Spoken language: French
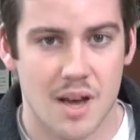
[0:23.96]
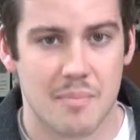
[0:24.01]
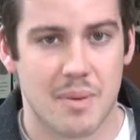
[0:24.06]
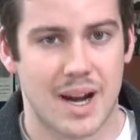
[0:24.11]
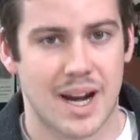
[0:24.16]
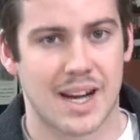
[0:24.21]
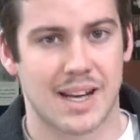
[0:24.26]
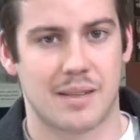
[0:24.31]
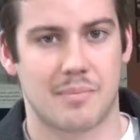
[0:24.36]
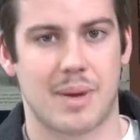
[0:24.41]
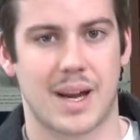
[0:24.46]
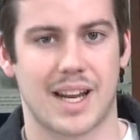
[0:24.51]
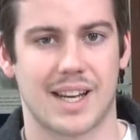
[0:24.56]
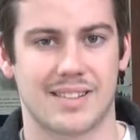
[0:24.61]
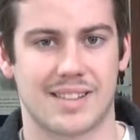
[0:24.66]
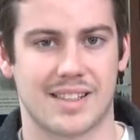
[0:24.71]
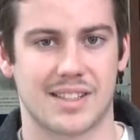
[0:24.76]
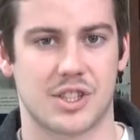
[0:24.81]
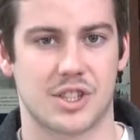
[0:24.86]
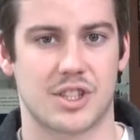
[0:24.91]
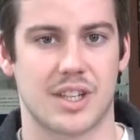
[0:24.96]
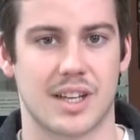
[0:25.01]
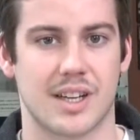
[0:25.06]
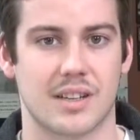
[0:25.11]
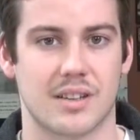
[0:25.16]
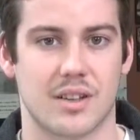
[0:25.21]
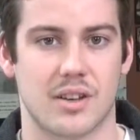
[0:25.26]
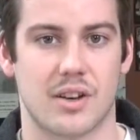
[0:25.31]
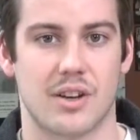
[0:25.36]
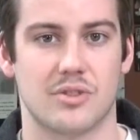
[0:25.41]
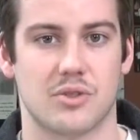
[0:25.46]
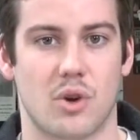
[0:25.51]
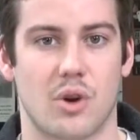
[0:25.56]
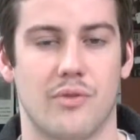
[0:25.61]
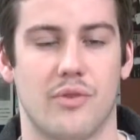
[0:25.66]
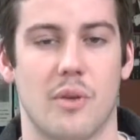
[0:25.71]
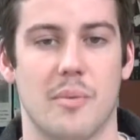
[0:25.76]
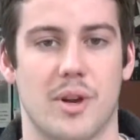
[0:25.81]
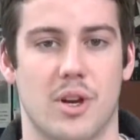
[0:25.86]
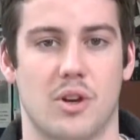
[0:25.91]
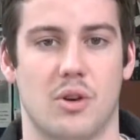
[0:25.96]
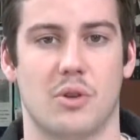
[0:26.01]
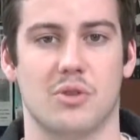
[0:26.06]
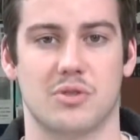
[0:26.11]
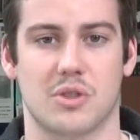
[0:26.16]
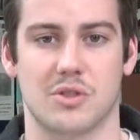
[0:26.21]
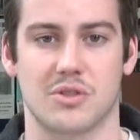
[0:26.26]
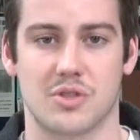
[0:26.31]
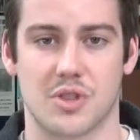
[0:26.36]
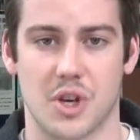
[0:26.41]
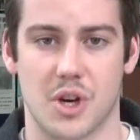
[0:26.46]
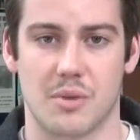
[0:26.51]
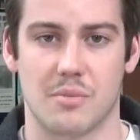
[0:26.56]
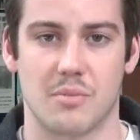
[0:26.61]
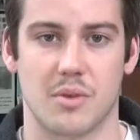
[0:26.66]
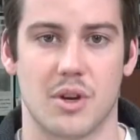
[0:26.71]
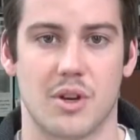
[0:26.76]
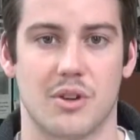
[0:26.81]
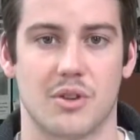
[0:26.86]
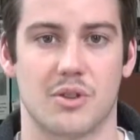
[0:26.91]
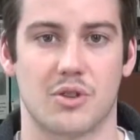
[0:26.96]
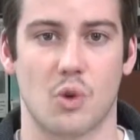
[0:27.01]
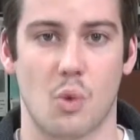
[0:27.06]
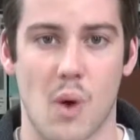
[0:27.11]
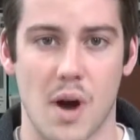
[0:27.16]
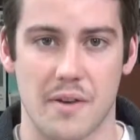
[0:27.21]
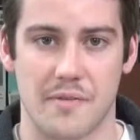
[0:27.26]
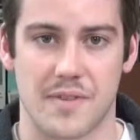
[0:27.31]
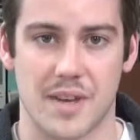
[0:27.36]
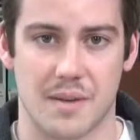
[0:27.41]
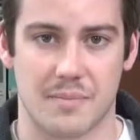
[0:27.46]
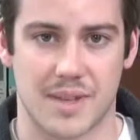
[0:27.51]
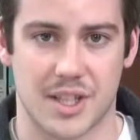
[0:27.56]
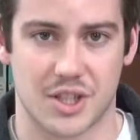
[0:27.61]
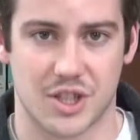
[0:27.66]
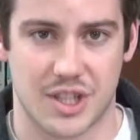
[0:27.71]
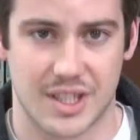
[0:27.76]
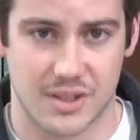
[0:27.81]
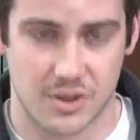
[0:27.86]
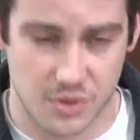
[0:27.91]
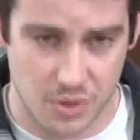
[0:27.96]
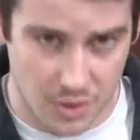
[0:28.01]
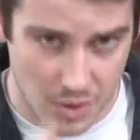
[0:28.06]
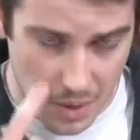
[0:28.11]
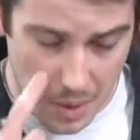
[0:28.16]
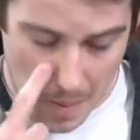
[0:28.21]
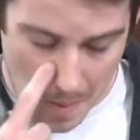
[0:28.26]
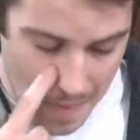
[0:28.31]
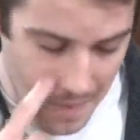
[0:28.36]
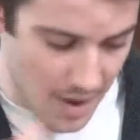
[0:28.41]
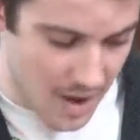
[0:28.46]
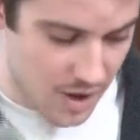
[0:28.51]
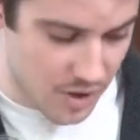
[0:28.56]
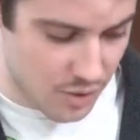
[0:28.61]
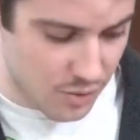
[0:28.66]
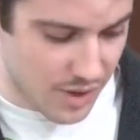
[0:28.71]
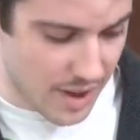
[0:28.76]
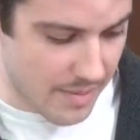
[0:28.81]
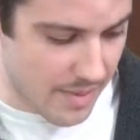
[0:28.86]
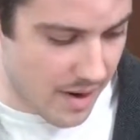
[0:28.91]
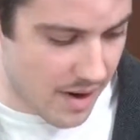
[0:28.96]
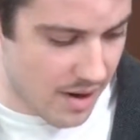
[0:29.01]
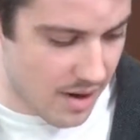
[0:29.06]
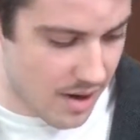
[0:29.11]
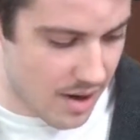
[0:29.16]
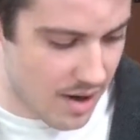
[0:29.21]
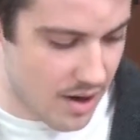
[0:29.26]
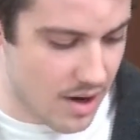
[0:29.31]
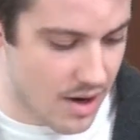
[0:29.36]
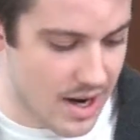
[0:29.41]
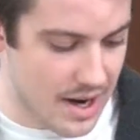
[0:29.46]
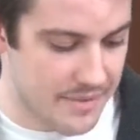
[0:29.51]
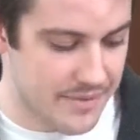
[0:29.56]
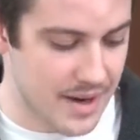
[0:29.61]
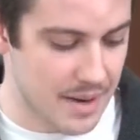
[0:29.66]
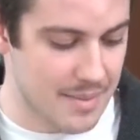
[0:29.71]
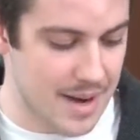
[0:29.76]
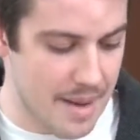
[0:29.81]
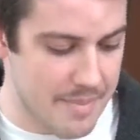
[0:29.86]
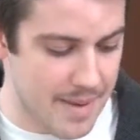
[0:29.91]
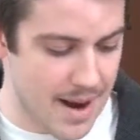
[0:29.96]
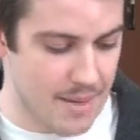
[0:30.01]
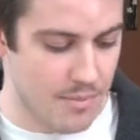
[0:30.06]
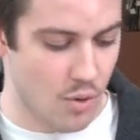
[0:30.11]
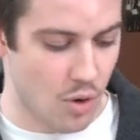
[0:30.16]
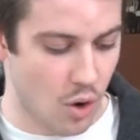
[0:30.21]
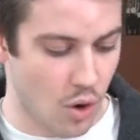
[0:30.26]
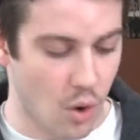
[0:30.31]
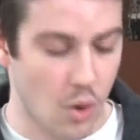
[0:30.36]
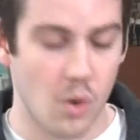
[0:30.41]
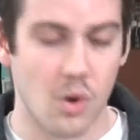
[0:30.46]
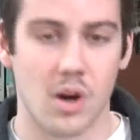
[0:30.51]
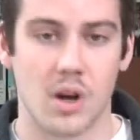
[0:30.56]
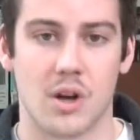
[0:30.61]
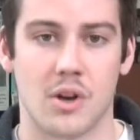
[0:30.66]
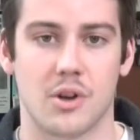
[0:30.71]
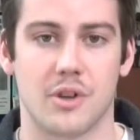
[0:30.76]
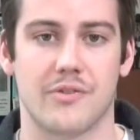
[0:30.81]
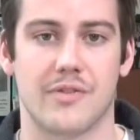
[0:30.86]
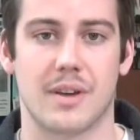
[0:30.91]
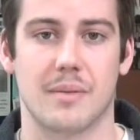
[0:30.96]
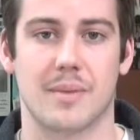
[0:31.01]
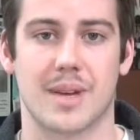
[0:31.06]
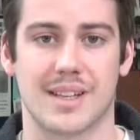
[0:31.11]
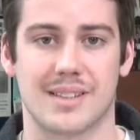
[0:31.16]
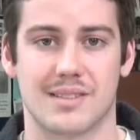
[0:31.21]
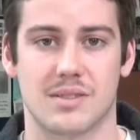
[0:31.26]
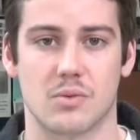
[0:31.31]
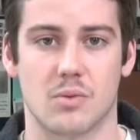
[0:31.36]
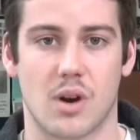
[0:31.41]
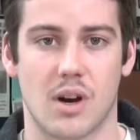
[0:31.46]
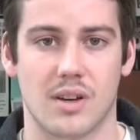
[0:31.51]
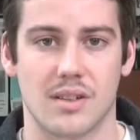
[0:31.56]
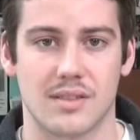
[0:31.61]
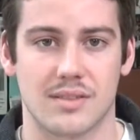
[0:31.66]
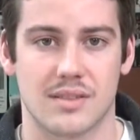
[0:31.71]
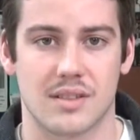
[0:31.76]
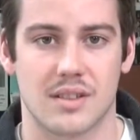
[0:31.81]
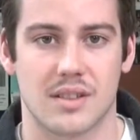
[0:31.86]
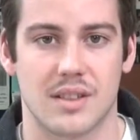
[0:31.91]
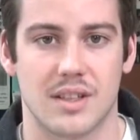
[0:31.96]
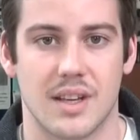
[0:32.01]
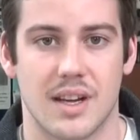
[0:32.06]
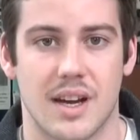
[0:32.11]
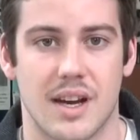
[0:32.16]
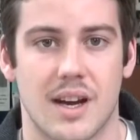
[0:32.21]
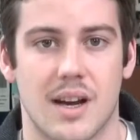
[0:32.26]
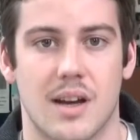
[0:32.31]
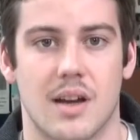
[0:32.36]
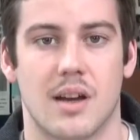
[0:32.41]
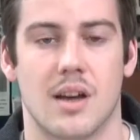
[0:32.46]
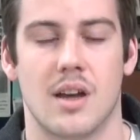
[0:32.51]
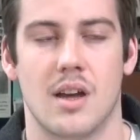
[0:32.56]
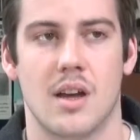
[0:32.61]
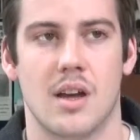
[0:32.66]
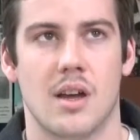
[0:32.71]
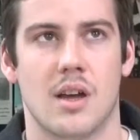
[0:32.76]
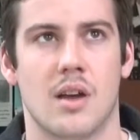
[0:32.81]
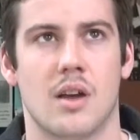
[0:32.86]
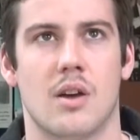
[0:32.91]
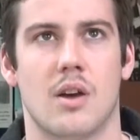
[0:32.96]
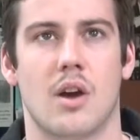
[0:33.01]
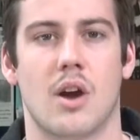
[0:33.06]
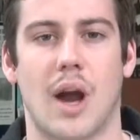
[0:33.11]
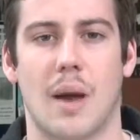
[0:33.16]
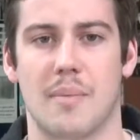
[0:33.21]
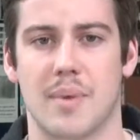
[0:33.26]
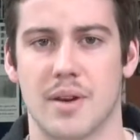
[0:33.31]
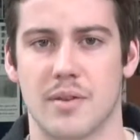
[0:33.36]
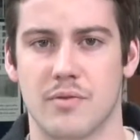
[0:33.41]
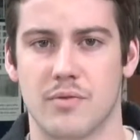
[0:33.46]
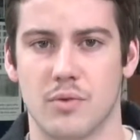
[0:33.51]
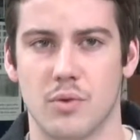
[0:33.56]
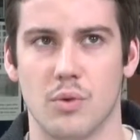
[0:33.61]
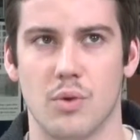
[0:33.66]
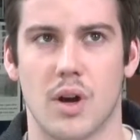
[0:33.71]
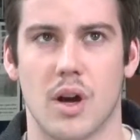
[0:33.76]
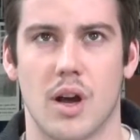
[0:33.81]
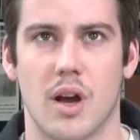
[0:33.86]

Parlant, des architectes, euh, ils seront formés d'un consortium euh, de trois firmes d'architecture. Tout d'abord, euh, la firme Lapam Ro, une firme gatinoise qui a, rappelez-vous,